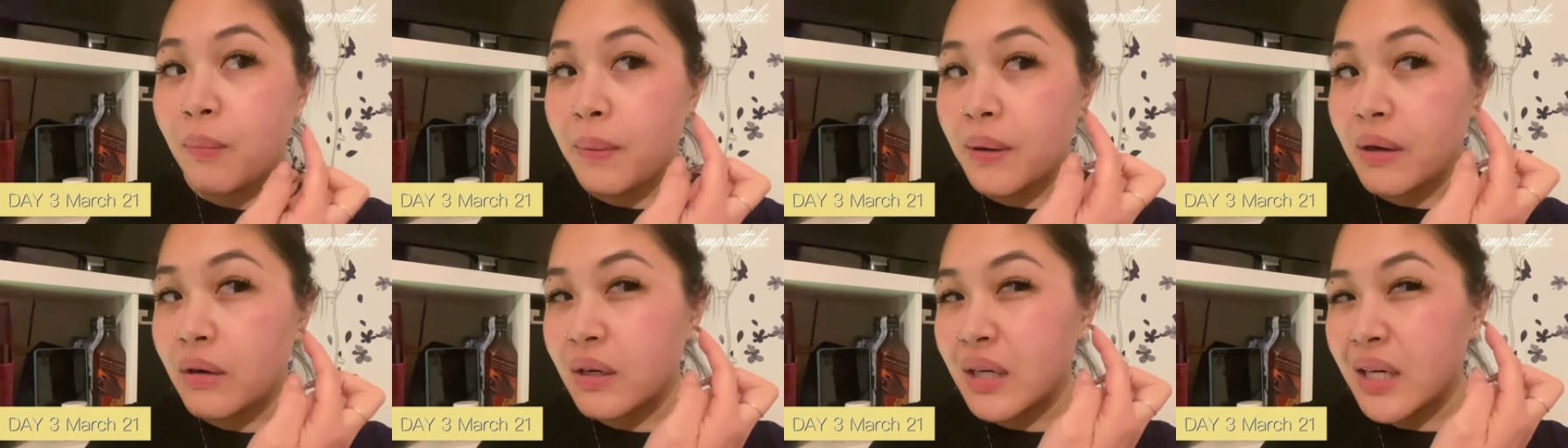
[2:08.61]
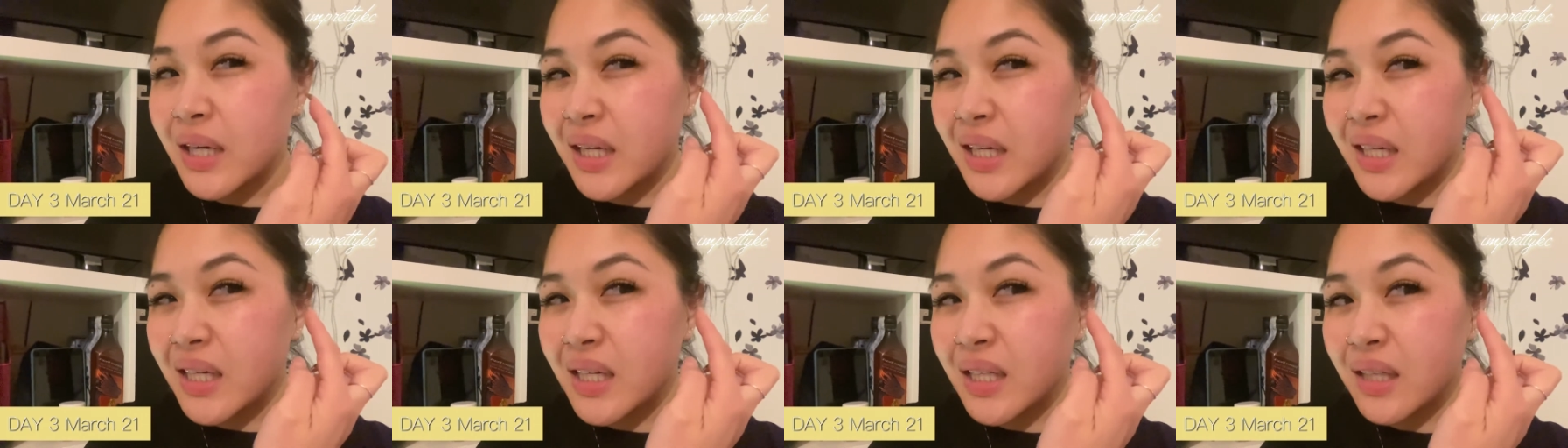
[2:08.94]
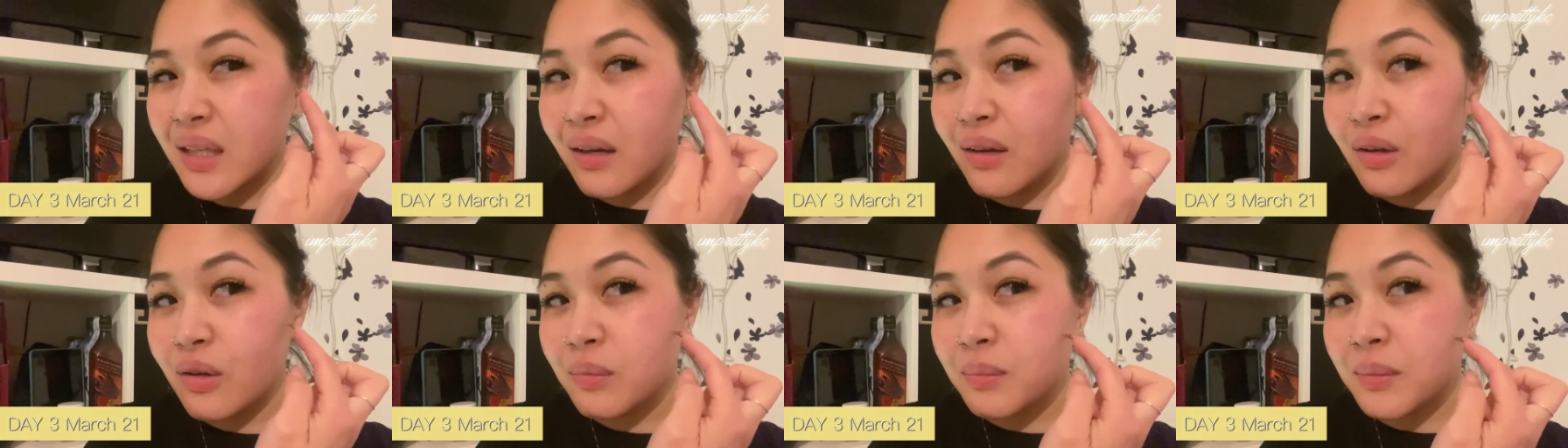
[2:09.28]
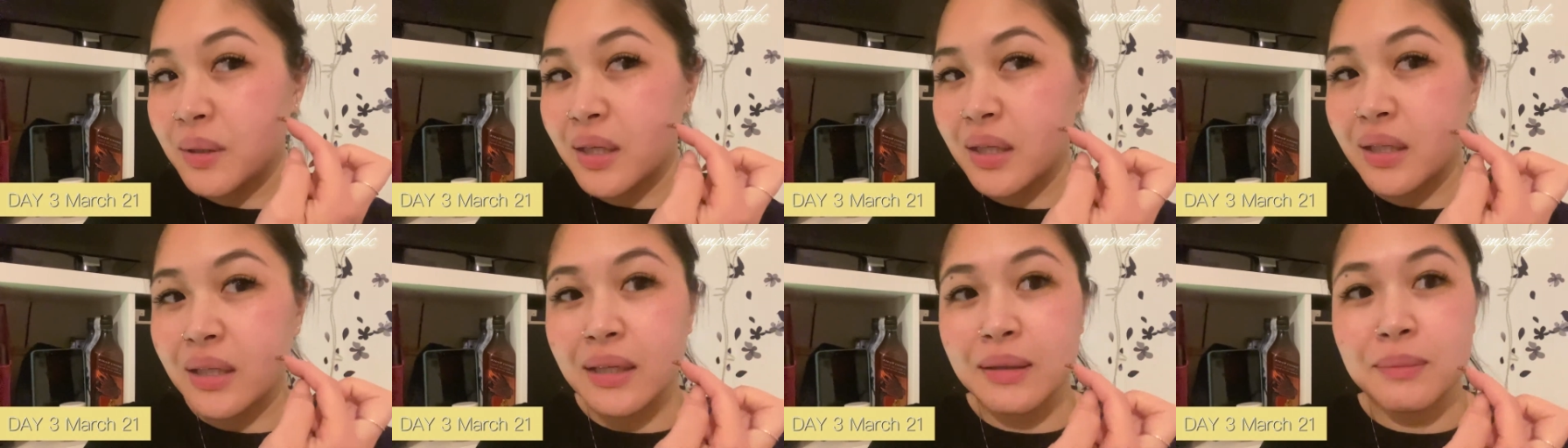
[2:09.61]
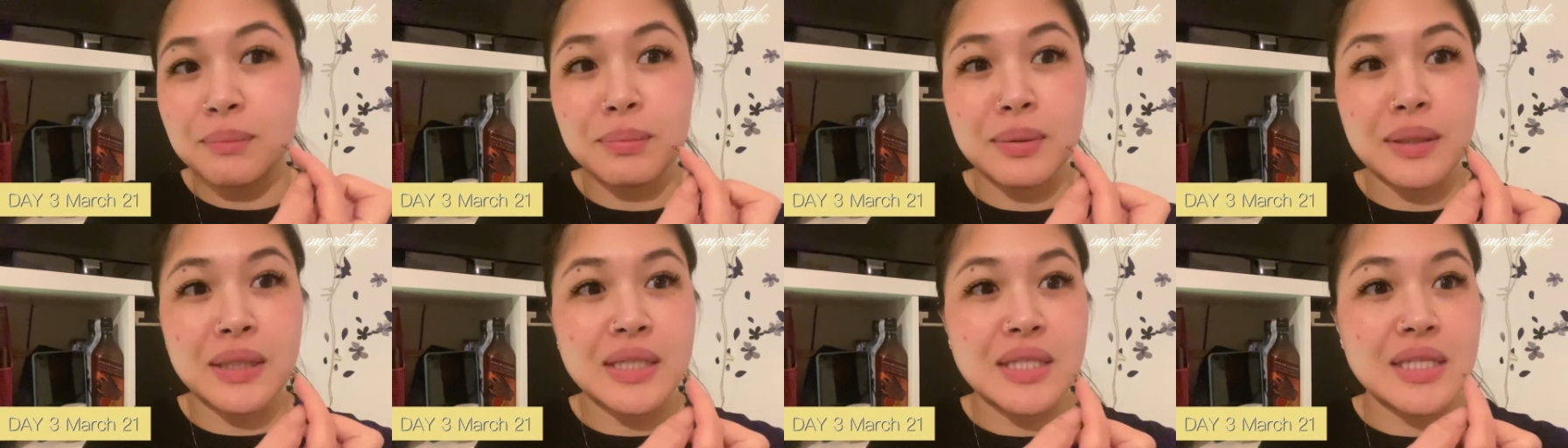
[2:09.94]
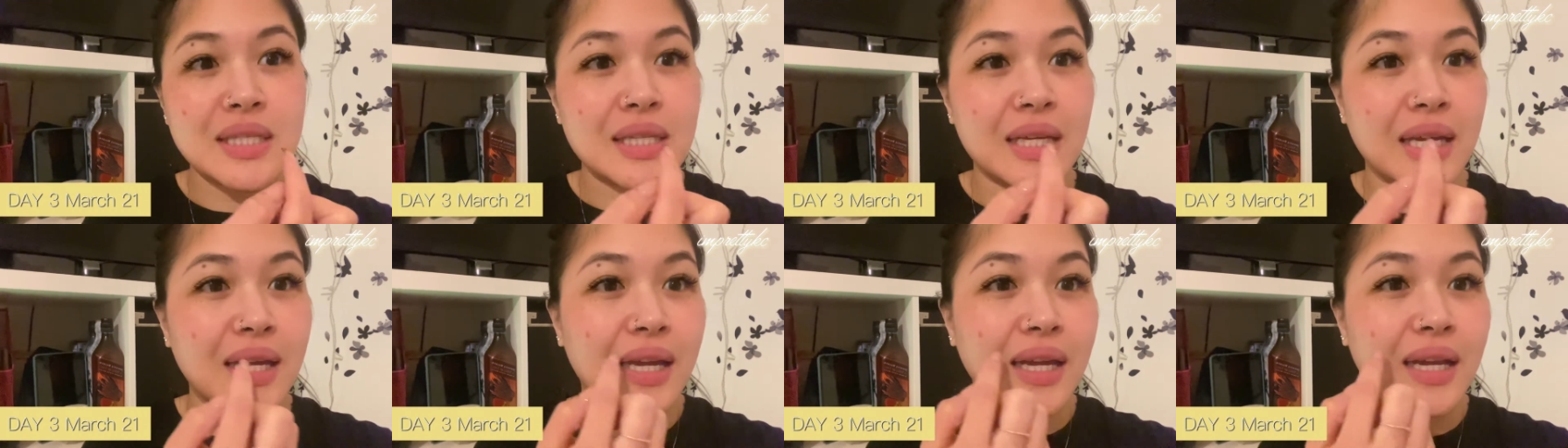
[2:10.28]
Pero nakikita yung mga red parts
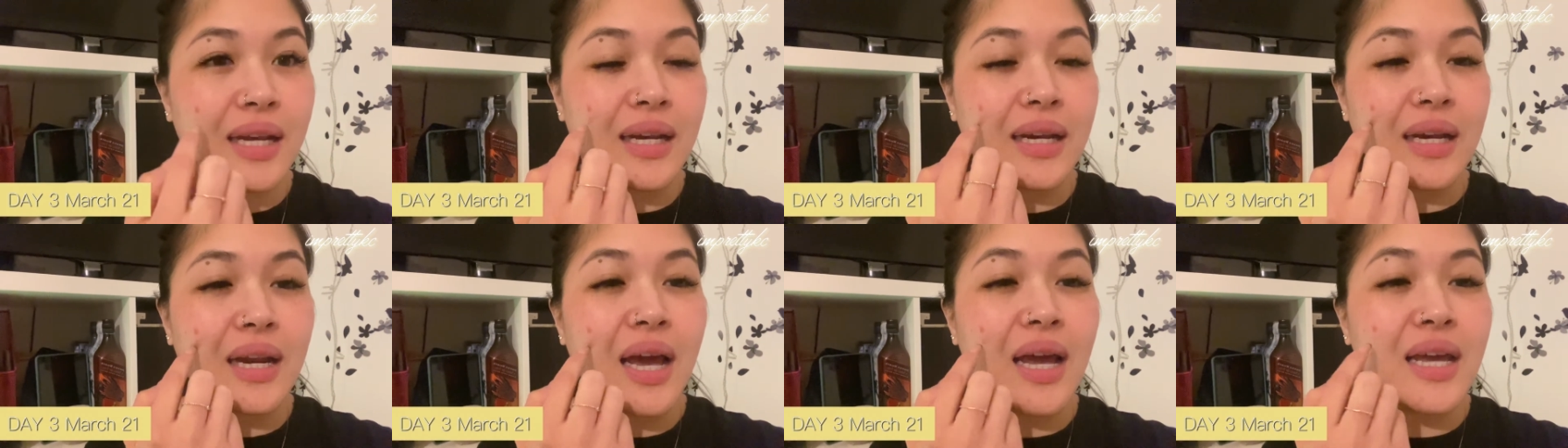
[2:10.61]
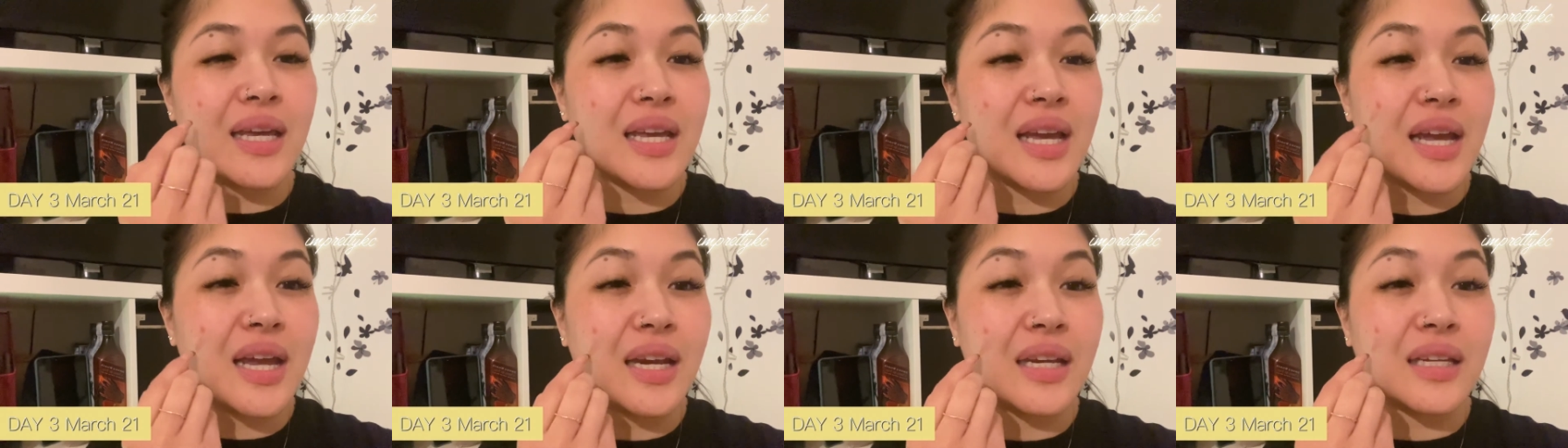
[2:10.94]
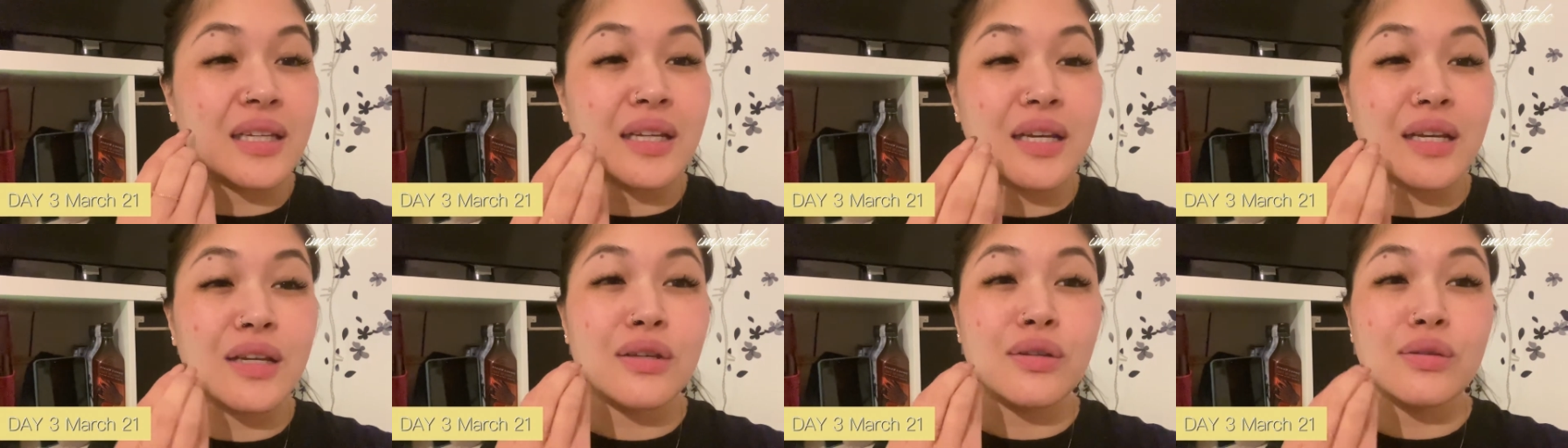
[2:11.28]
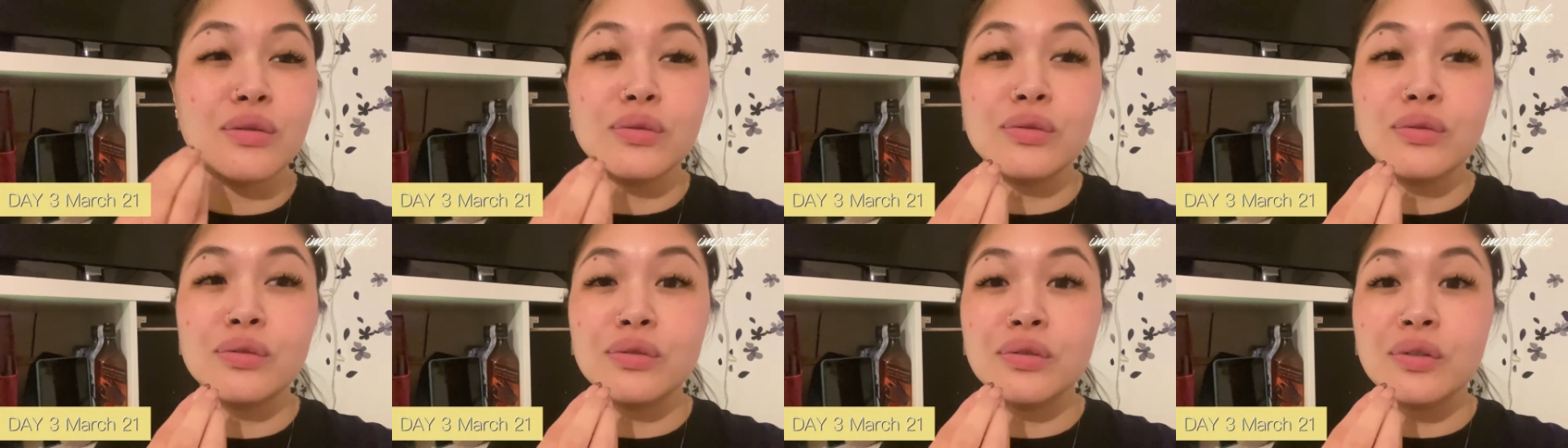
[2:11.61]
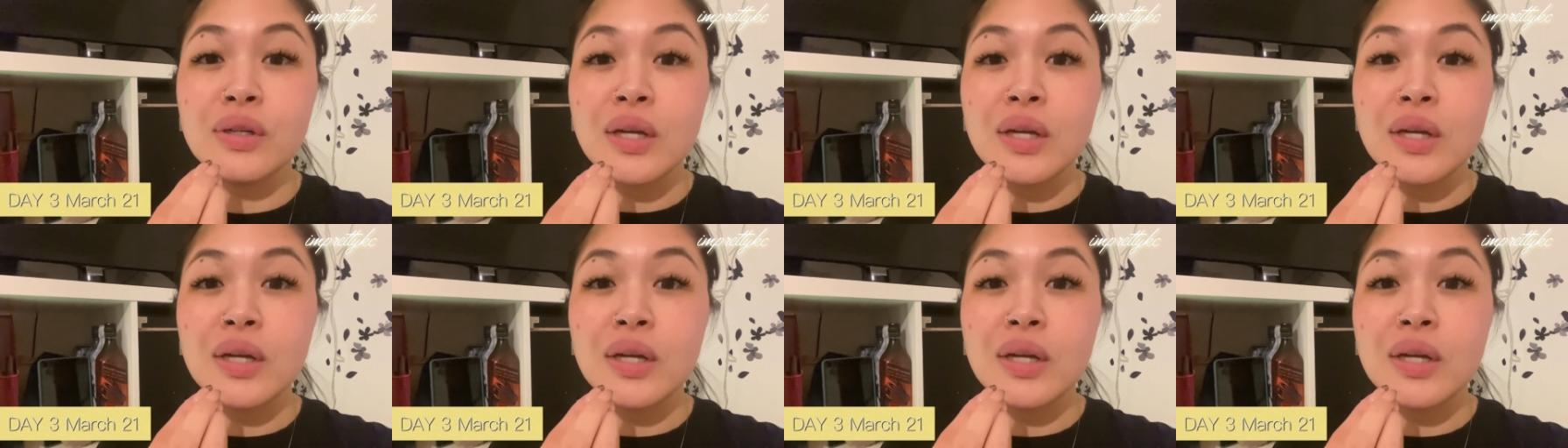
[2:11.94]
na yan. Ayan, yan yung